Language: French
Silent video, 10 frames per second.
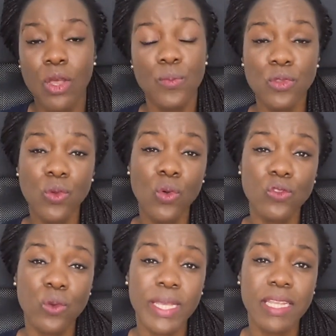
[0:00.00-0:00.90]
Le pot aux
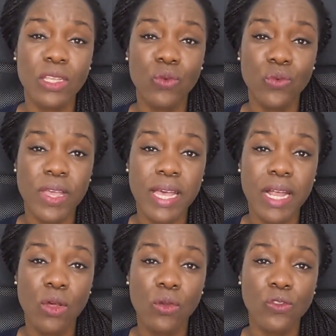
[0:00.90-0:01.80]
roses aurait été découvert
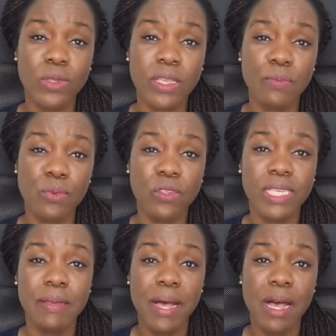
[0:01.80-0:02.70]
alors que son épouse
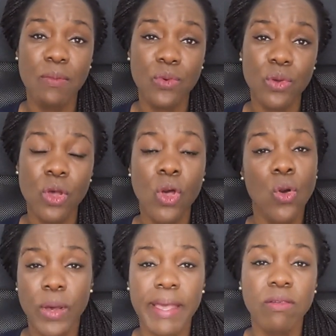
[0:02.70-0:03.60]
Iba Abouk
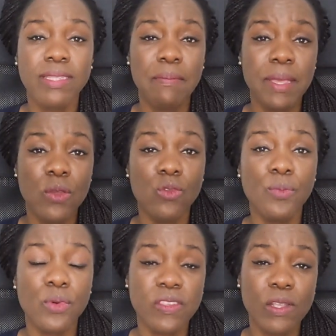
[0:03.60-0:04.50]
aurait entamé
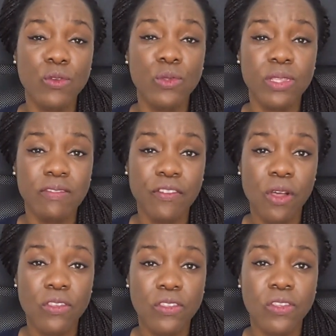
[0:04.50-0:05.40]
une procédure de
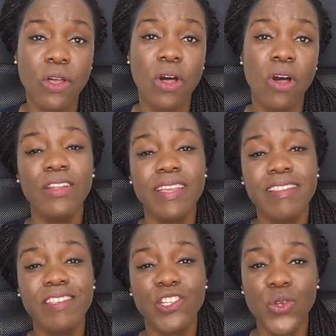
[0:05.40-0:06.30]
divorce en
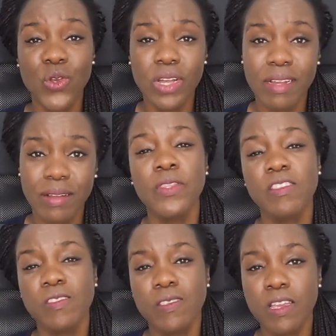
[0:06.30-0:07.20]
exigeant
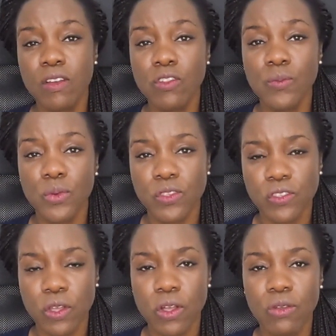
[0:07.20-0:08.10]

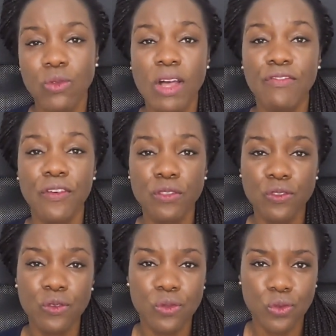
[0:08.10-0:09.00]
50% de la
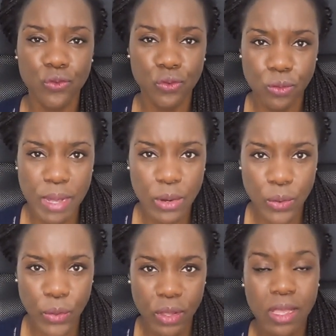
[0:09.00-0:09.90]
fortune du
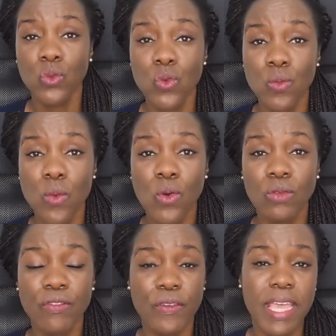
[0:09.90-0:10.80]
footballeur. Tout le
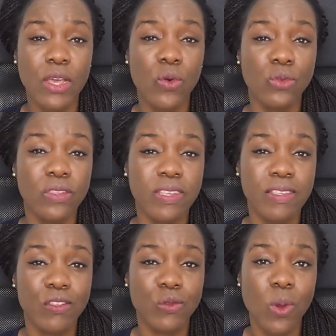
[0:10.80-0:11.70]
monde fait écho de
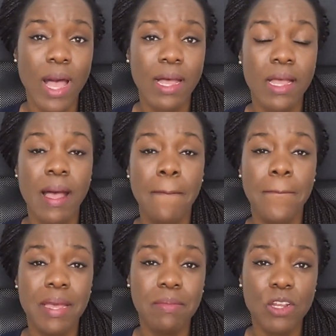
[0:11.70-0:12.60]
cette histoire
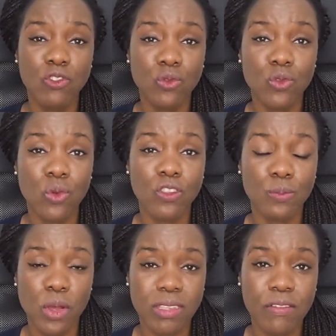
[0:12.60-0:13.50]
même les journaux
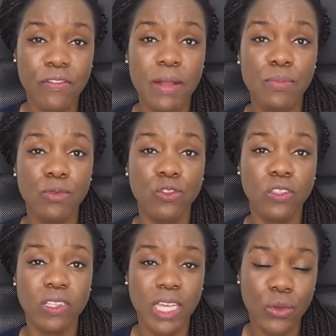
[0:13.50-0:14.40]
sportifs les plus
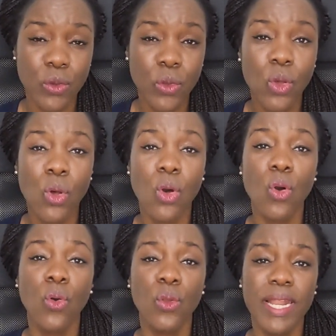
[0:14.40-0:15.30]
sérieux
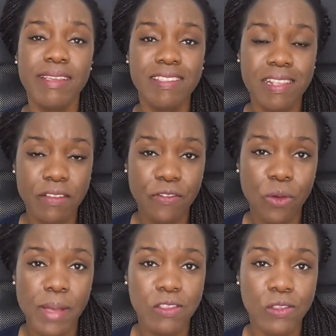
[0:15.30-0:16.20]
ont relayé cette
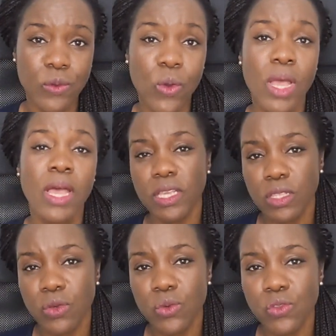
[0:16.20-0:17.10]
information. Fake
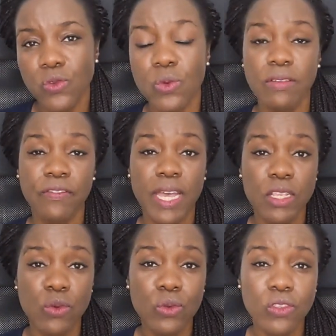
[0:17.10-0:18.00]
news ou une vraie
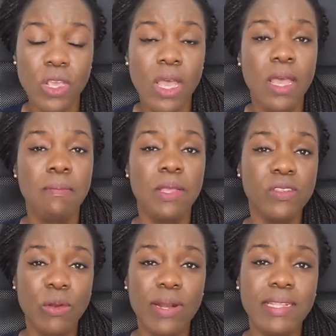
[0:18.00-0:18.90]
news,
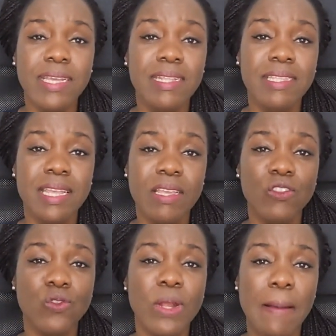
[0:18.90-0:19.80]
nous allons la traiter
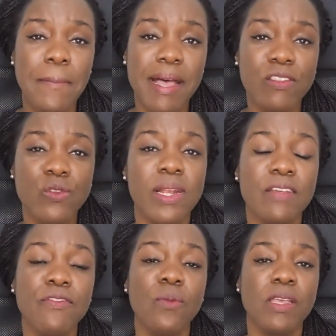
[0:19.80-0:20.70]
sous la base que
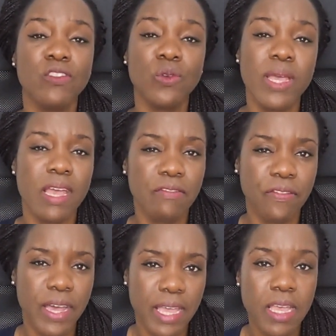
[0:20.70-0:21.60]
l'information est
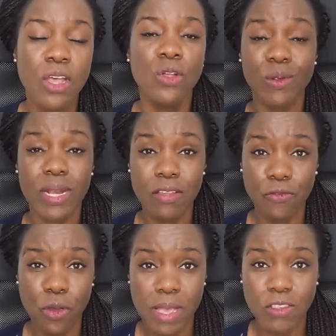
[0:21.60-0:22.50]
vraie. Que
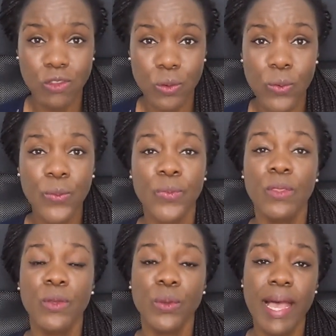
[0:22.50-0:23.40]
l'information
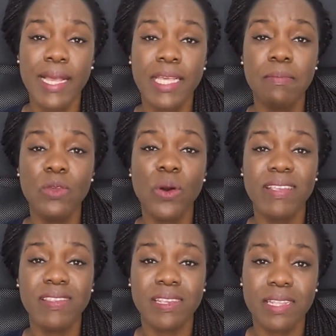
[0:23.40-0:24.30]
que Hakimi
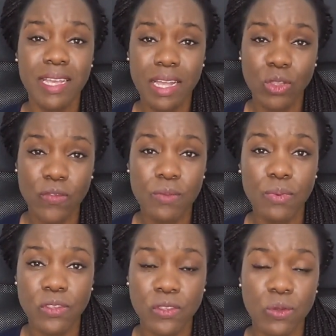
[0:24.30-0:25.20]
aurait cédé
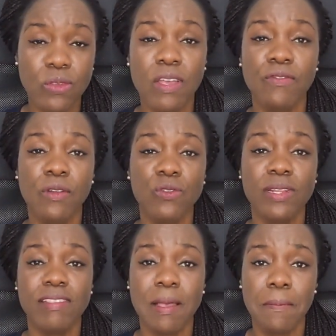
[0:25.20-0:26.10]
80% de sa
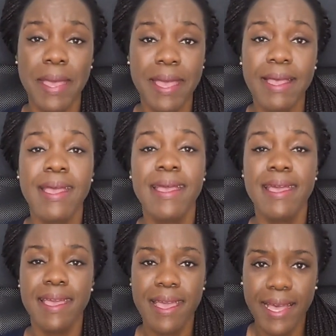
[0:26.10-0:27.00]
fortune à sa mère
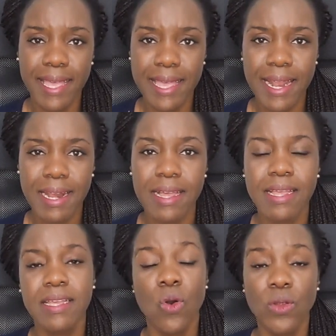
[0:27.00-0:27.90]
est réelle.
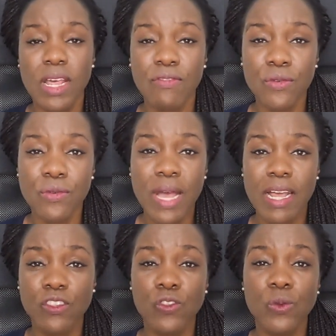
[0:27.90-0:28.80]
On a vu à
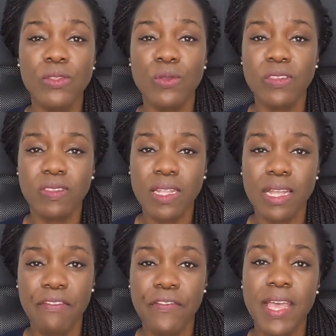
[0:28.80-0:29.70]
la suite de
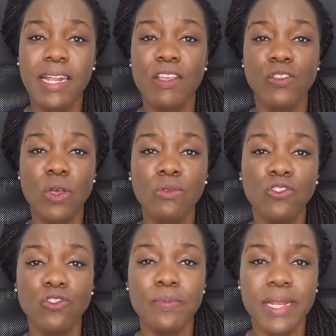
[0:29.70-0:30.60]
cette affaire les hommes
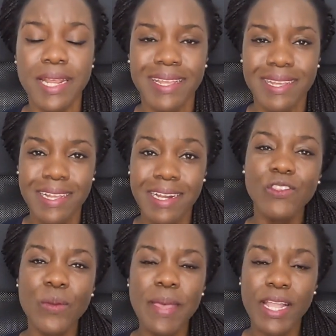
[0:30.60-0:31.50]
jubilés
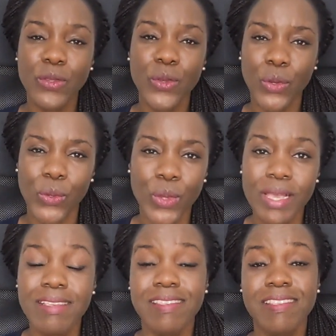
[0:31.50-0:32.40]
les hommes être heureux.
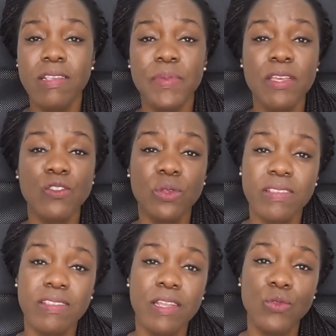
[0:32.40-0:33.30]
C'est bien qu'ils ont
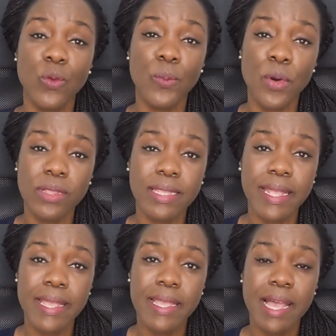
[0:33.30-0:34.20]
décidé de
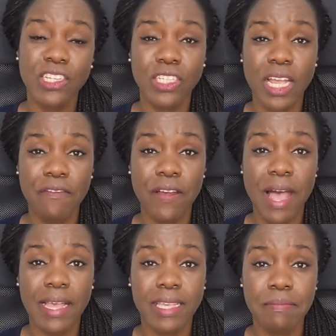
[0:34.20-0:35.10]
porter Ashraf
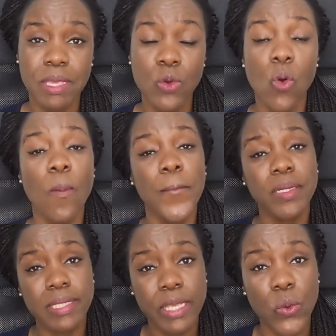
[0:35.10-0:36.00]
Hakimi au
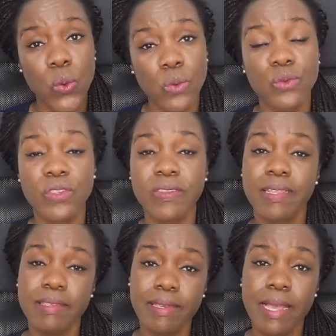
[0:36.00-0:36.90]
panthéon du
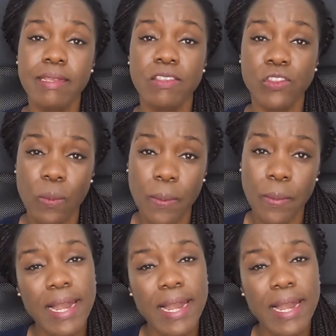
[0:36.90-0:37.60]
syndicat des hommes.